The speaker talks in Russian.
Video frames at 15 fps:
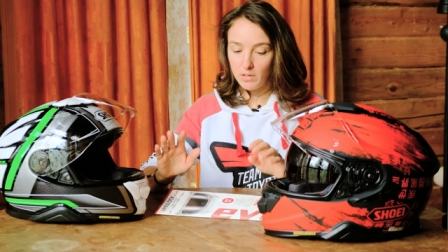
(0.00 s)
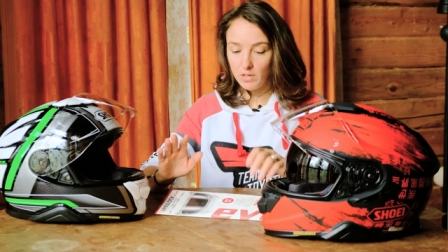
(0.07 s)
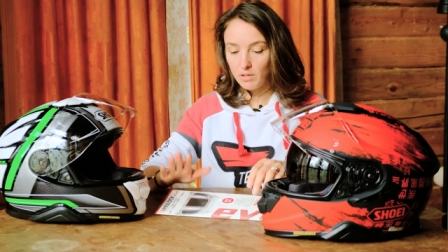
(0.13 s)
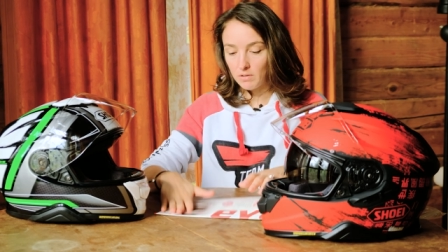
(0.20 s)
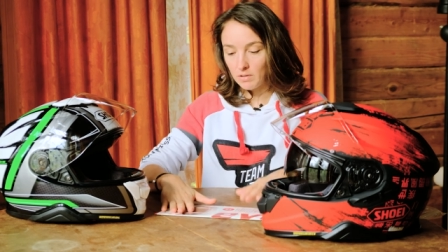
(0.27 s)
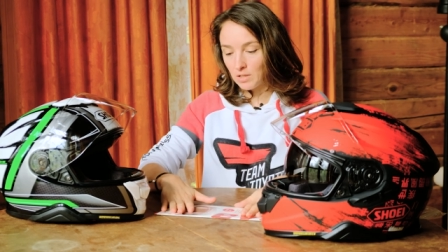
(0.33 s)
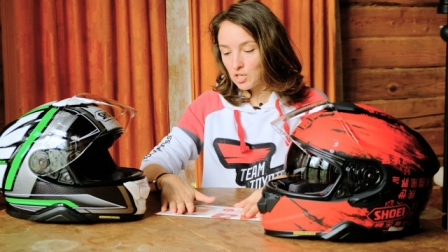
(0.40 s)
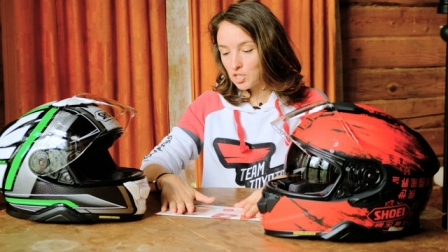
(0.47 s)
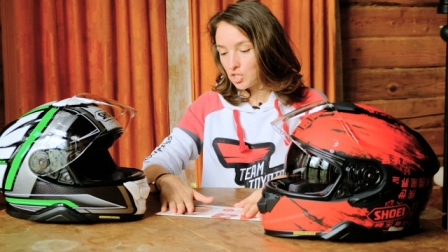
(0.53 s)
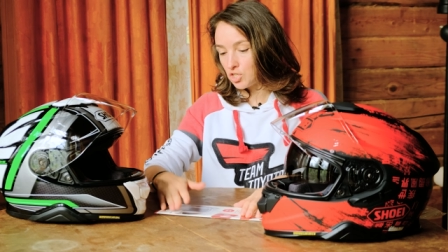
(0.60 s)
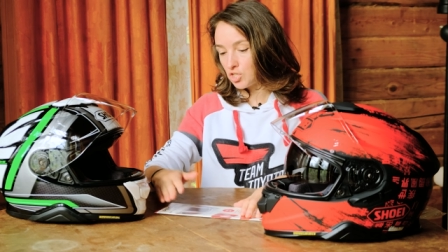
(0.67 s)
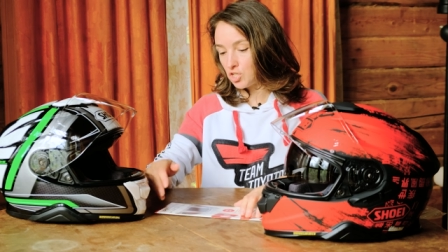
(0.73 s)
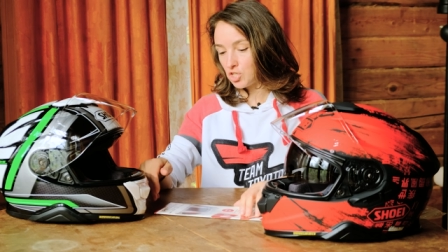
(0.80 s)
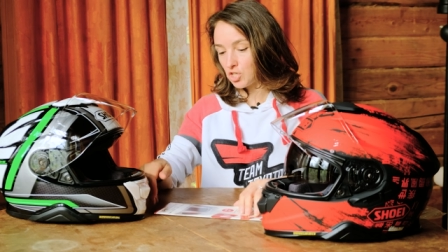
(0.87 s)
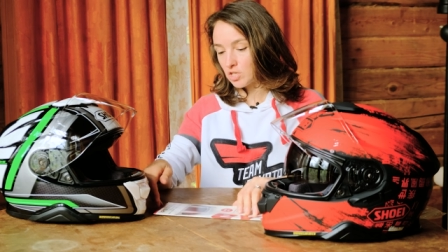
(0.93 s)
И даже
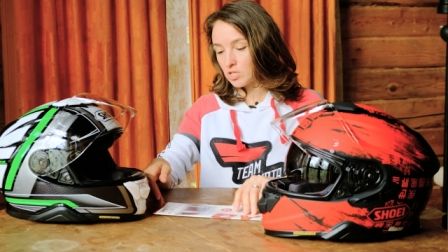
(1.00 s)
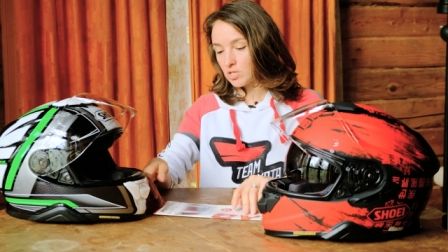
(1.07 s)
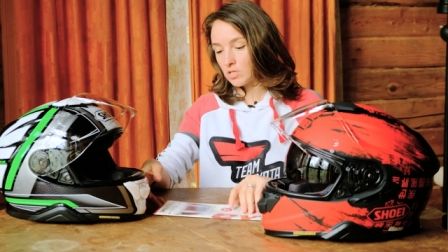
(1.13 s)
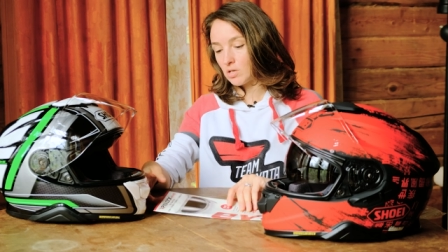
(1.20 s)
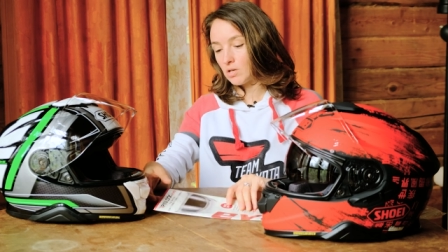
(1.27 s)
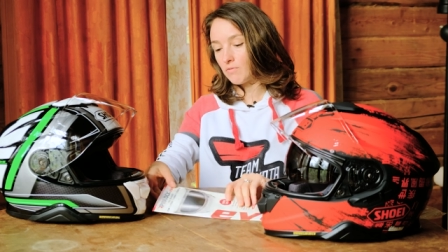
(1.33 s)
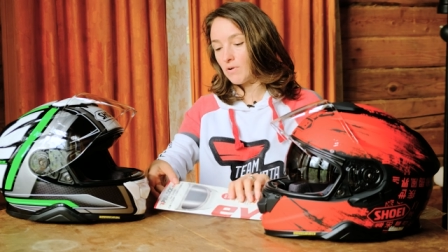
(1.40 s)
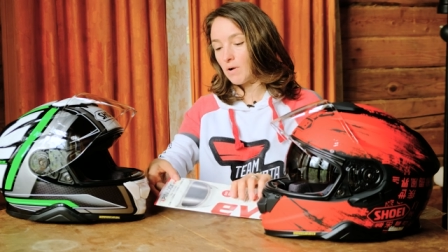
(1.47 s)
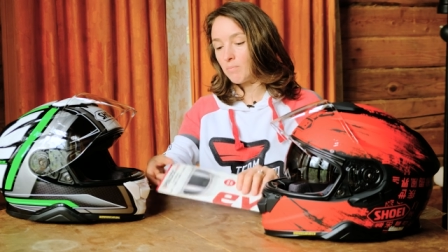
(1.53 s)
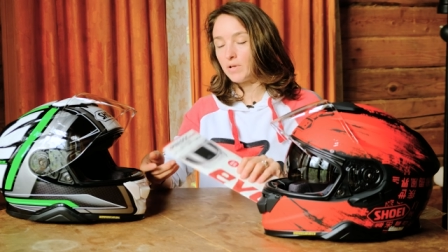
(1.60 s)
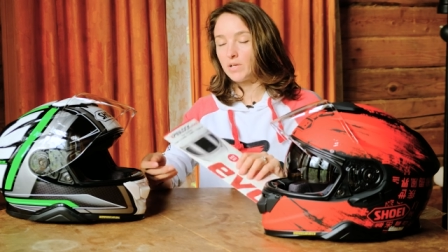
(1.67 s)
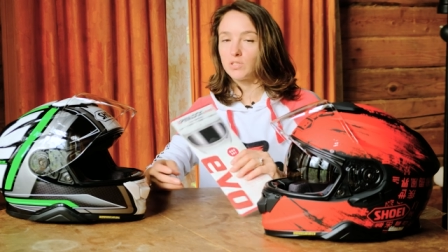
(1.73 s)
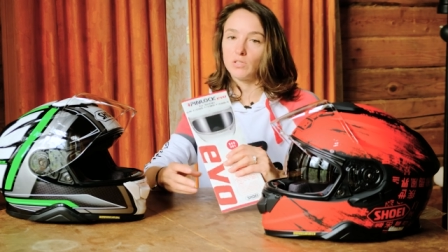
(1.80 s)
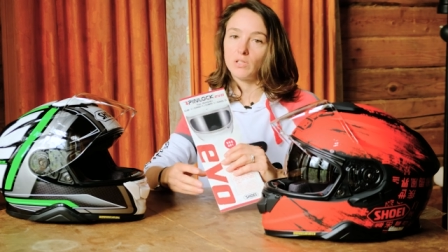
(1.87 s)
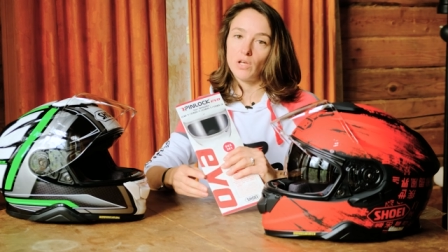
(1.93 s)
сейчас э, в
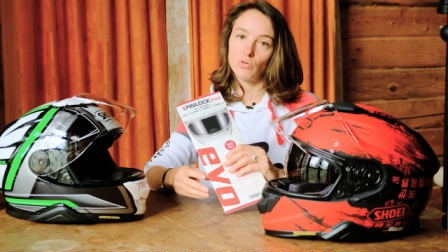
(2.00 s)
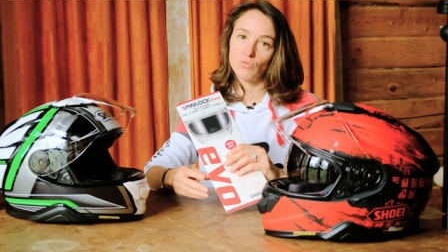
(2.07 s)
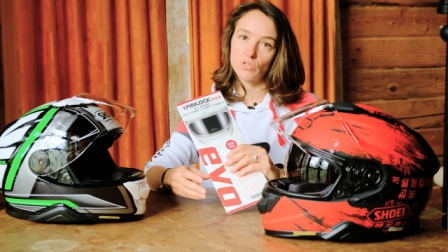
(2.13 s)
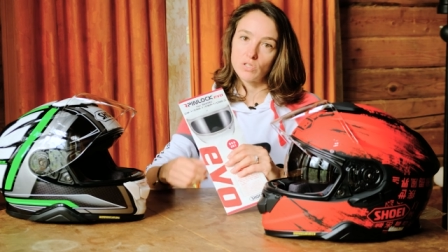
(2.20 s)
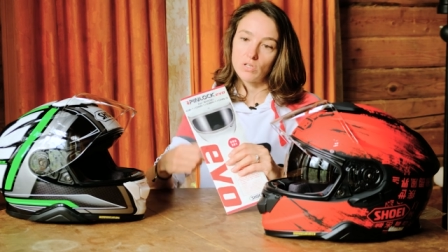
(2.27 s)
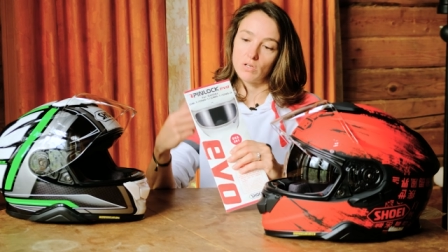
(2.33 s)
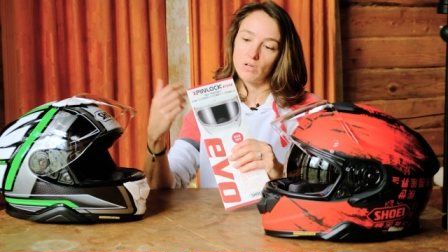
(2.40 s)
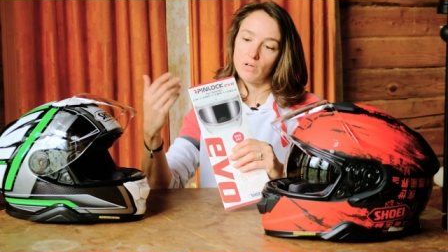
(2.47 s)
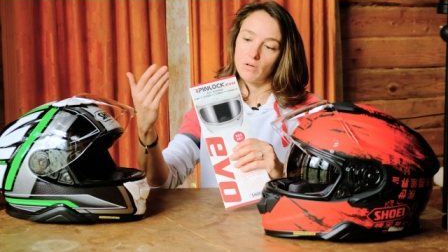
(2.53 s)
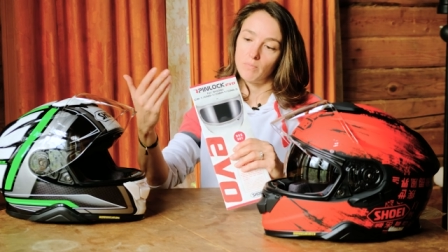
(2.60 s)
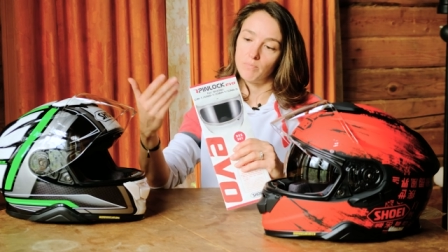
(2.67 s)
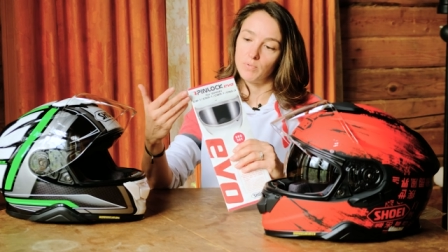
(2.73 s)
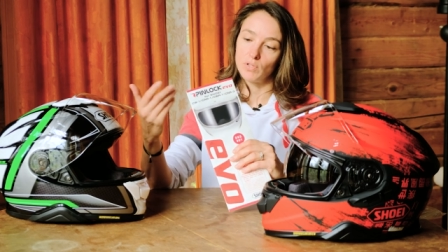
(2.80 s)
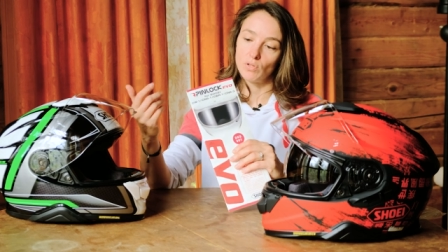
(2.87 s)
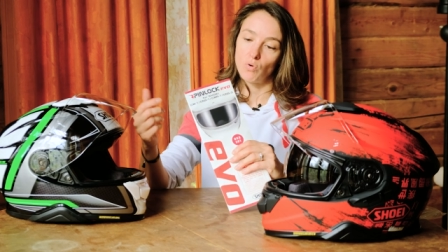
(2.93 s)
комплекте дается
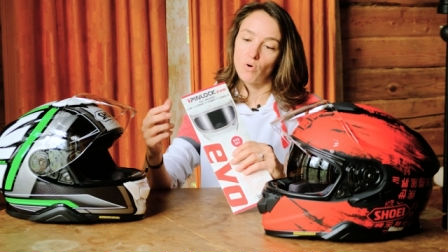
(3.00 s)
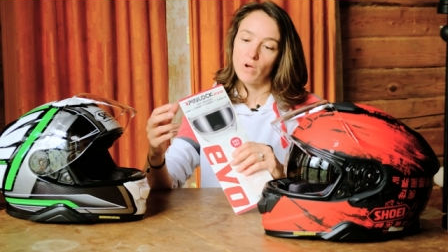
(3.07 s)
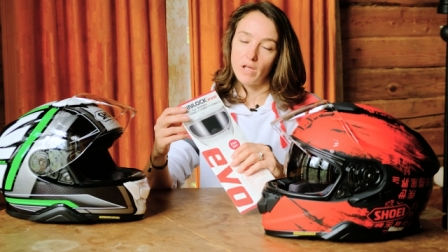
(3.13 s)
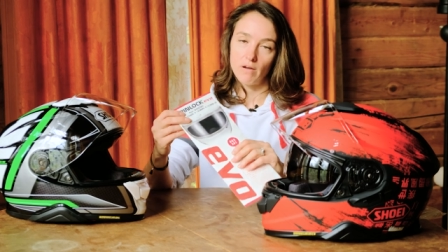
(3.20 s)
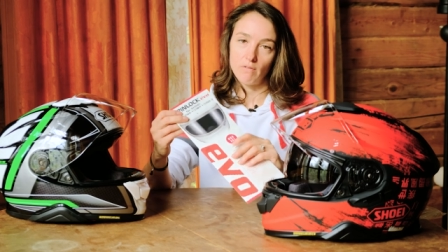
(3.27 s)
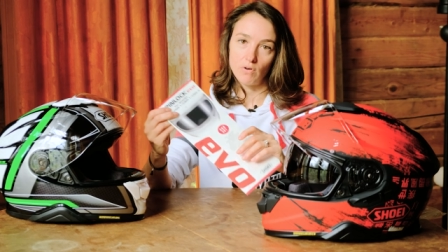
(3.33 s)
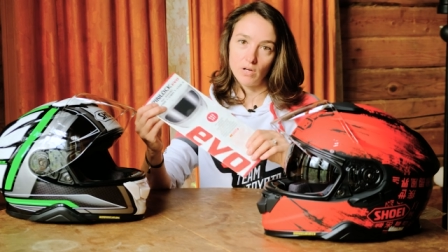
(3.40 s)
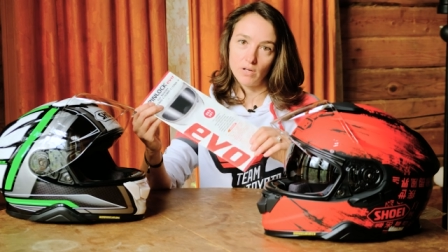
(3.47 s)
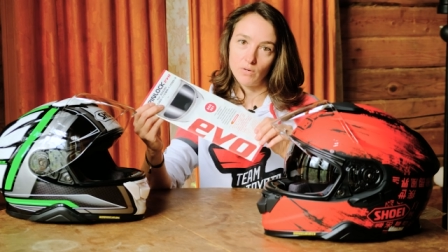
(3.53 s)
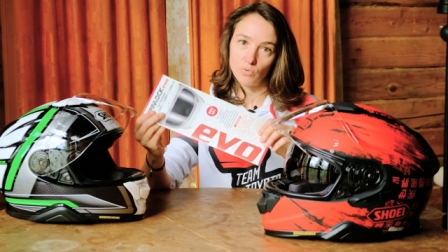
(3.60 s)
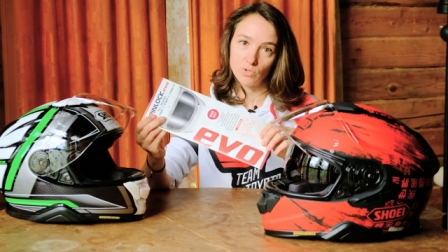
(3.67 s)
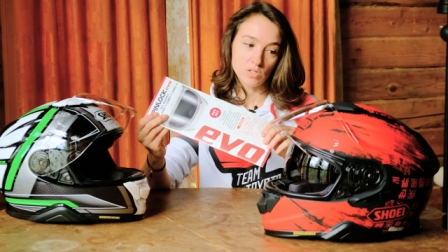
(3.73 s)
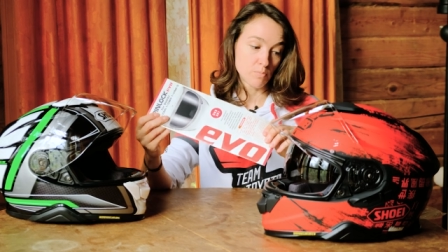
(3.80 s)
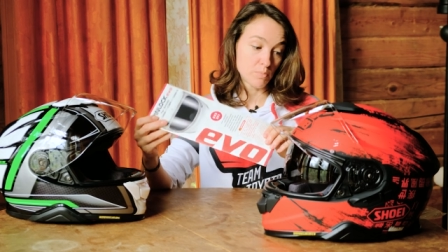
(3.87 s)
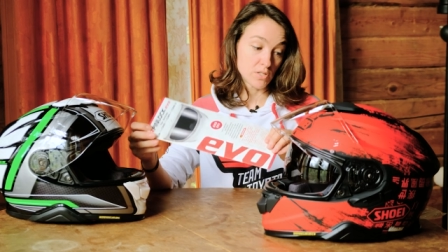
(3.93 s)
пинлок Эва
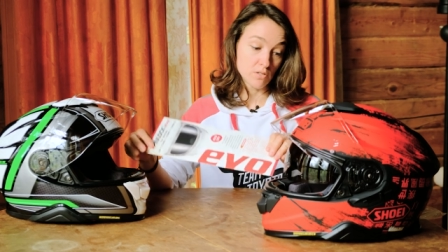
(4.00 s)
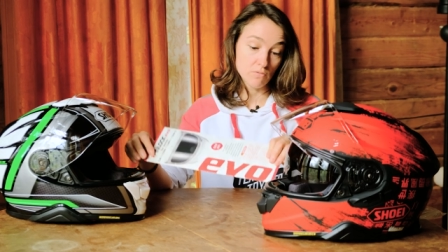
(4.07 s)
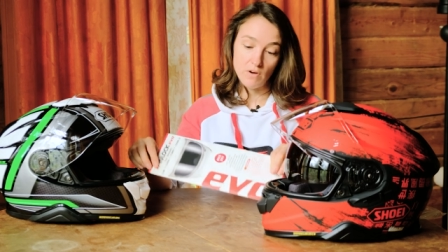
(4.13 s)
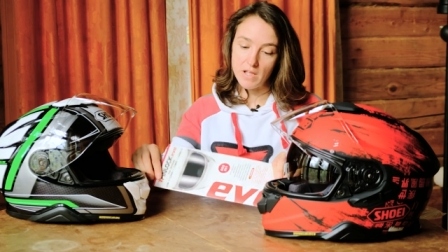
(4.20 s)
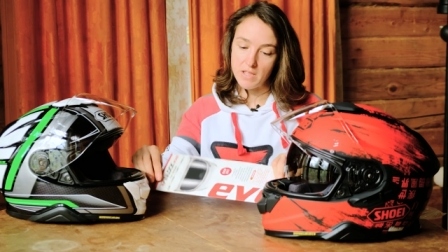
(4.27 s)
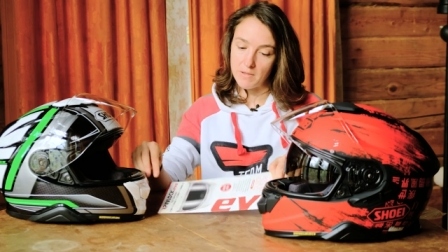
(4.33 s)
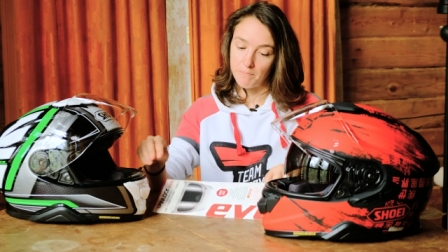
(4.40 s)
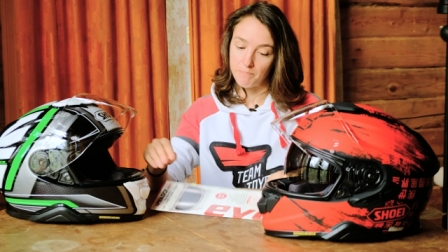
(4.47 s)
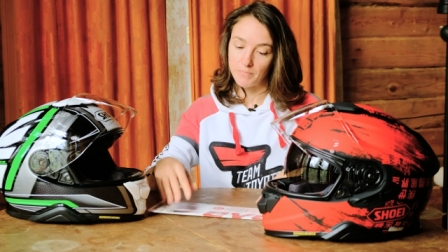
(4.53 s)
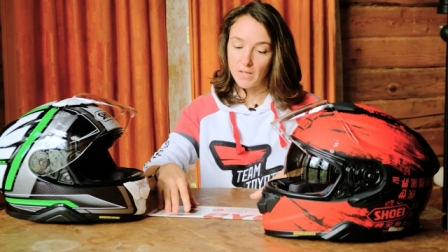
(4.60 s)
от запотевания.